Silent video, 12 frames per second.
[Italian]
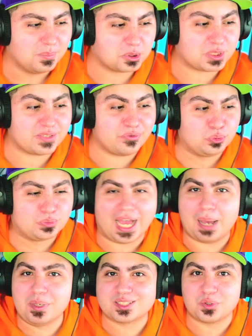Portatevi un
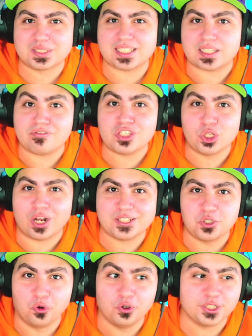tablet, guardate i video
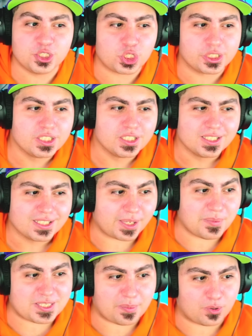la laionici,
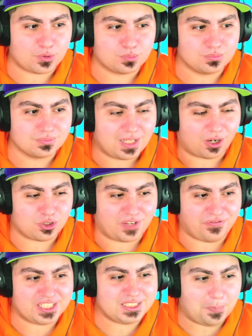che mi sembrano una
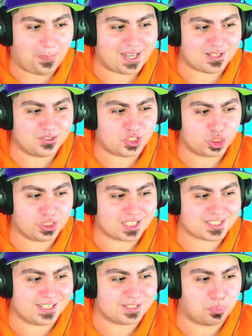cosa 20 per
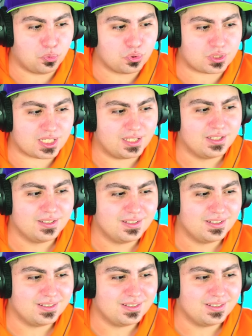incendiarsi le puzze.